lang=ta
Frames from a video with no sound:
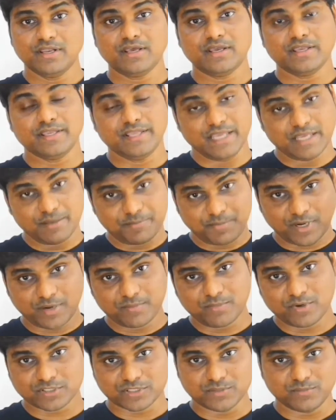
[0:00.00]
இல்லை
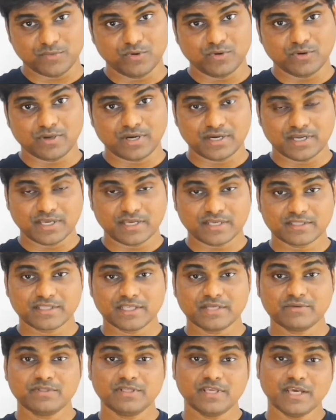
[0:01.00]
ஏப்ரல் மாதமோ
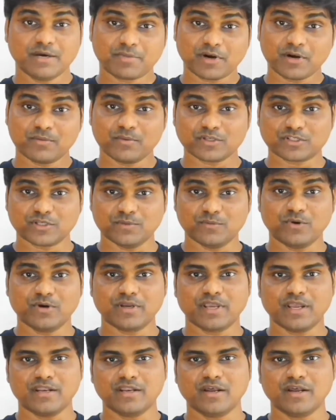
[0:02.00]
ரெண்டாயிரத்தி இருபது ஏப்ரல் மாதமோ